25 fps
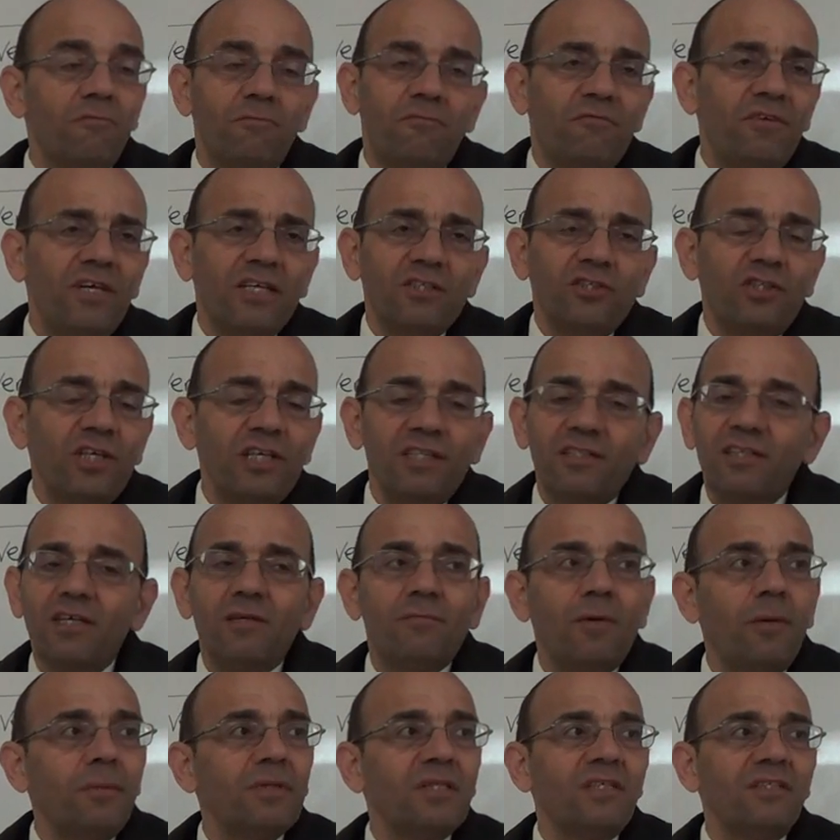في اشياء كثيره
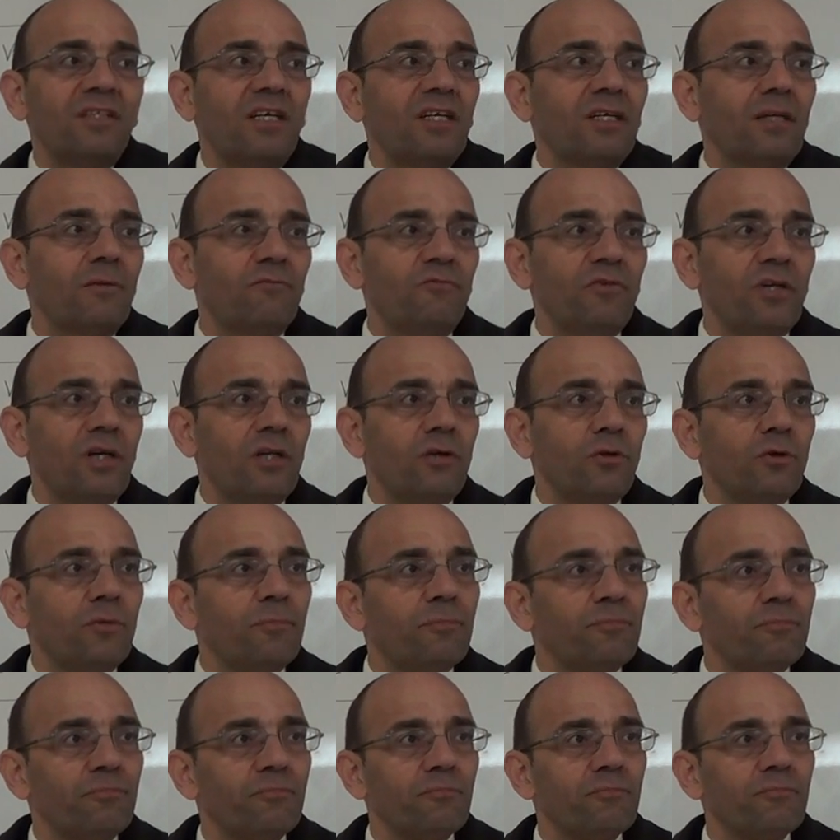ما بقدر اتحكم فيها اليوم
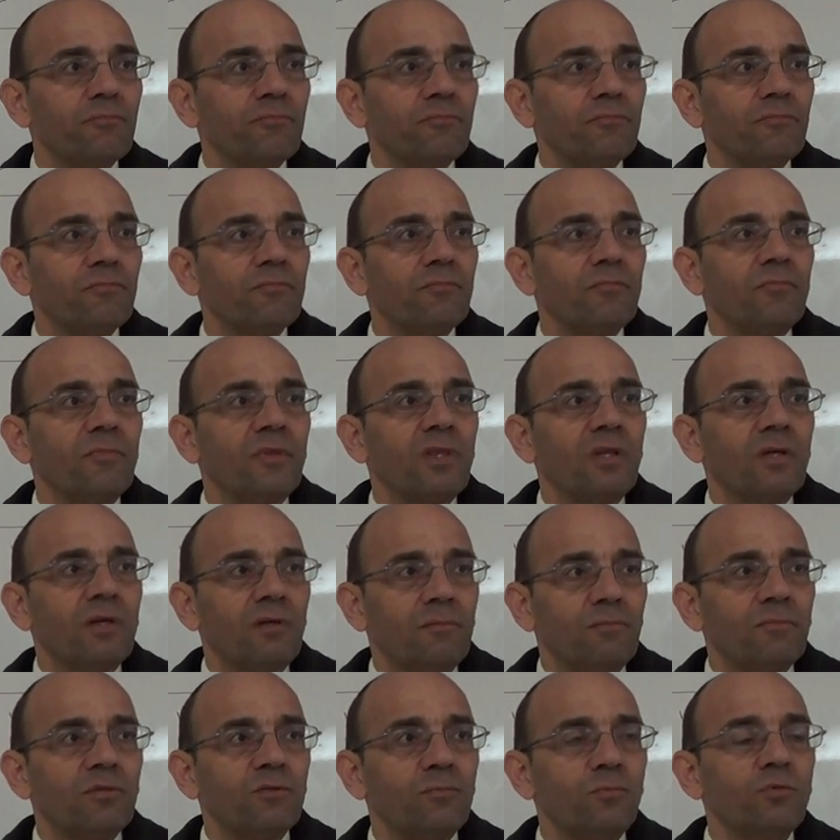
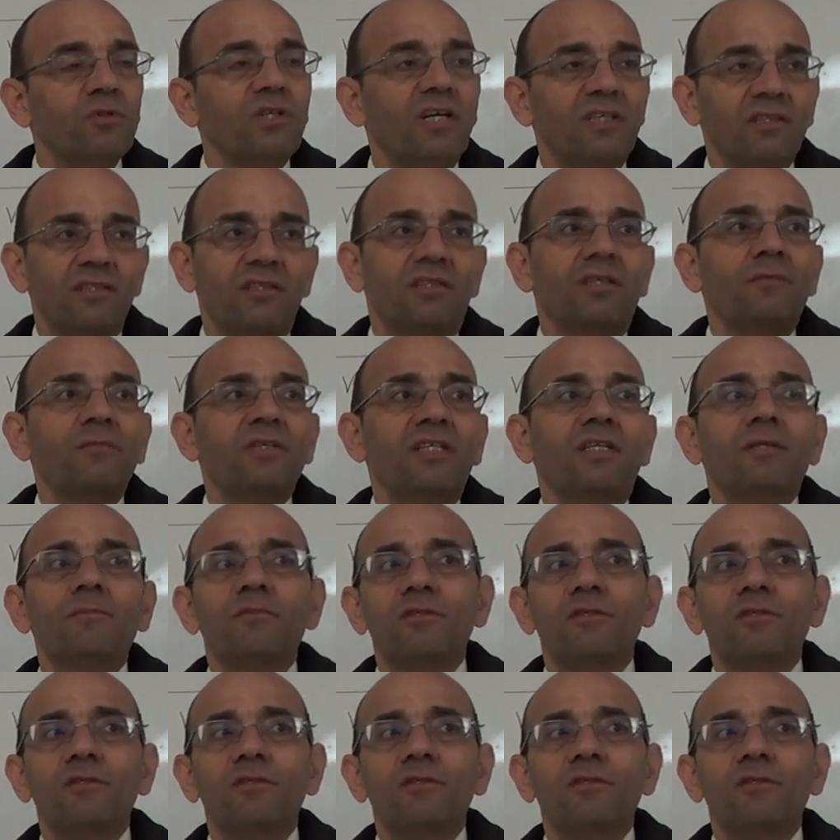مزبوط هذا الثمن احنا